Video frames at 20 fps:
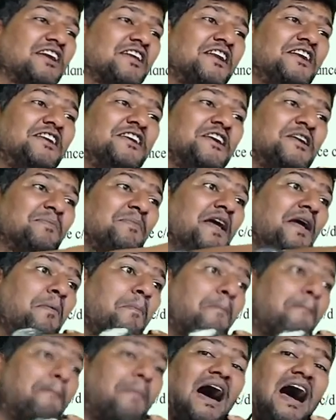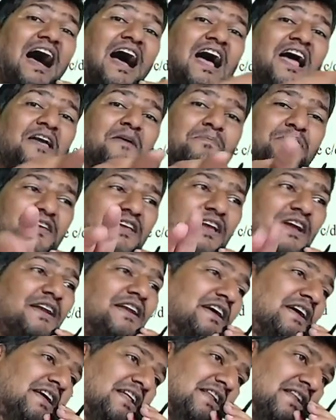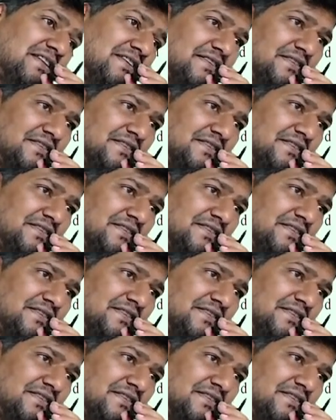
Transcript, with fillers: क्रेडिट में बाय पीएनएल